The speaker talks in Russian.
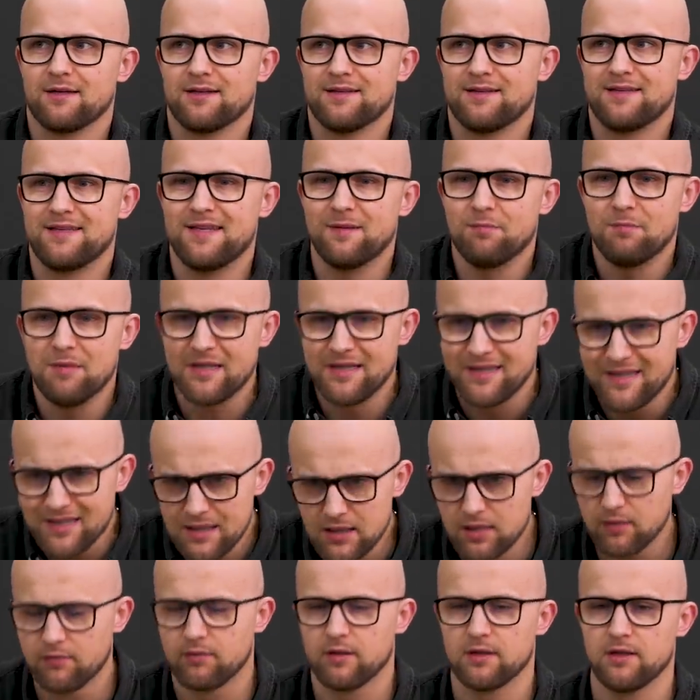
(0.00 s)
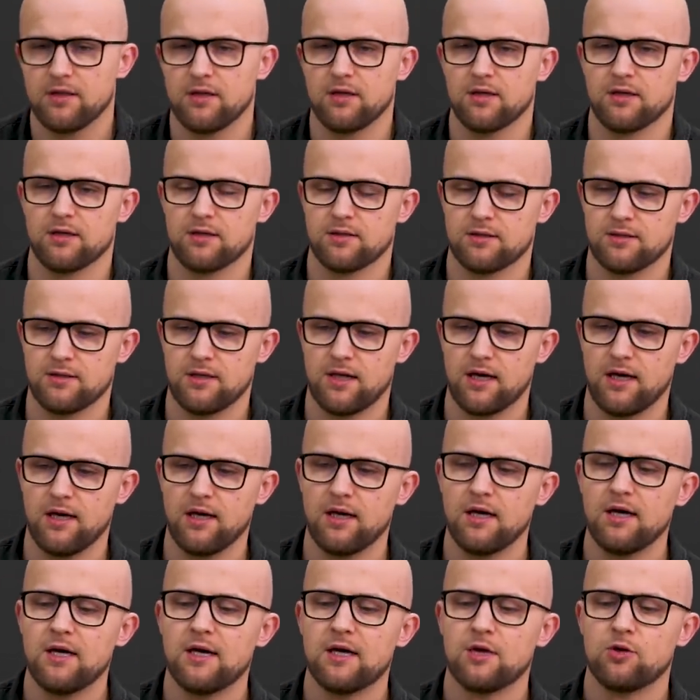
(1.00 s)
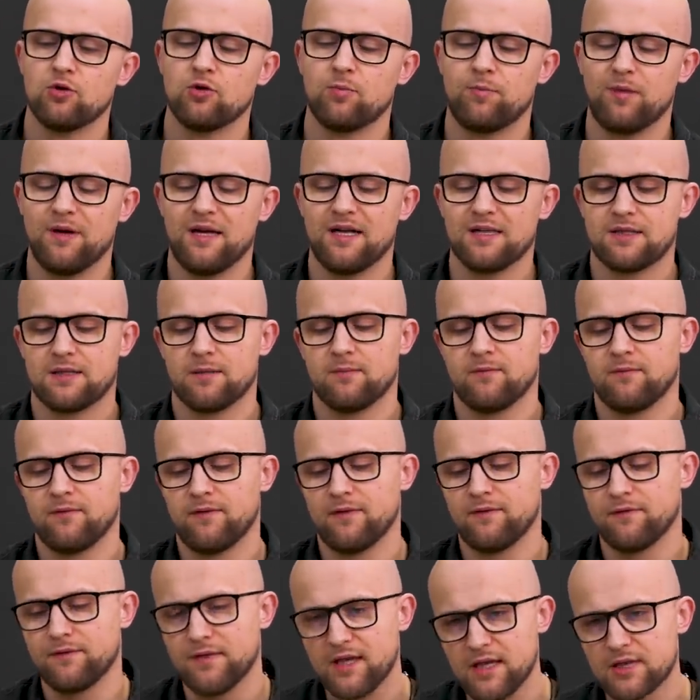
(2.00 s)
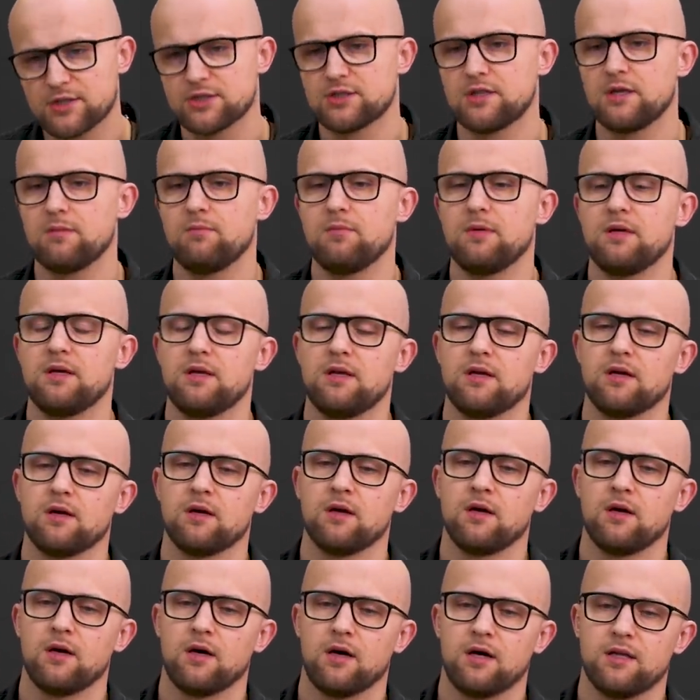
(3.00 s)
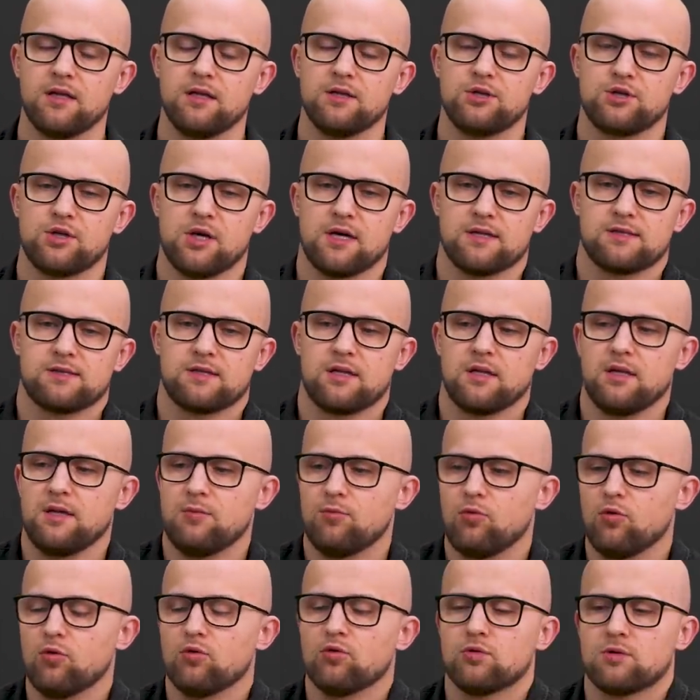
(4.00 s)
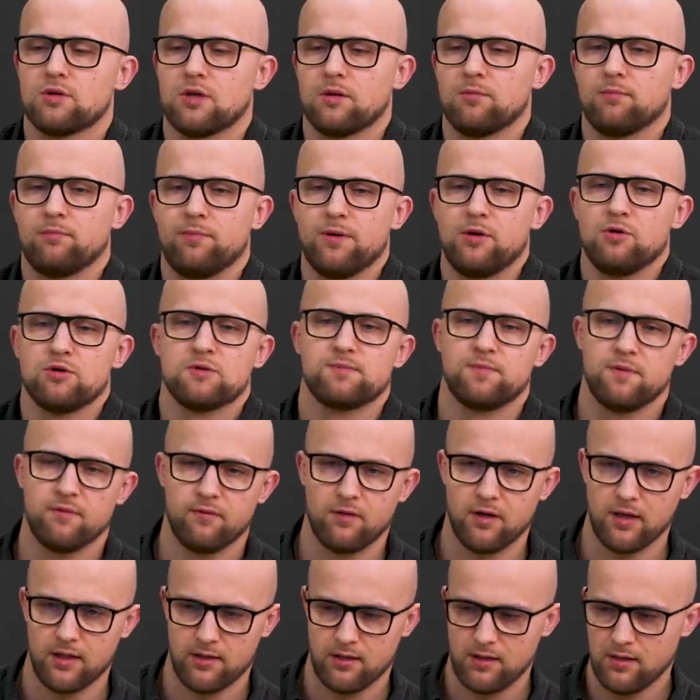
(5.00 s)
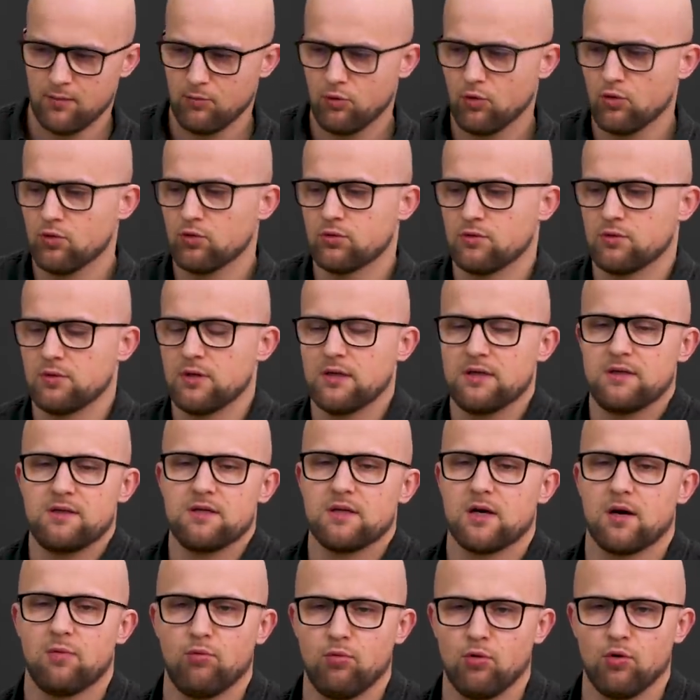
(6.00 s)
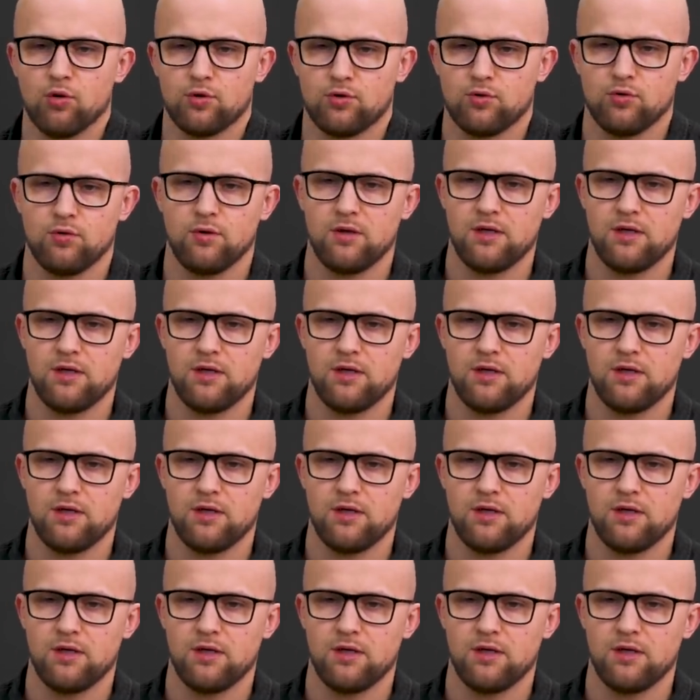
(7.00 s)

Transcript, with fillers: доминирование, да, но при этом во внешнем мире они часто не могут там преуспевать, не могут найти работу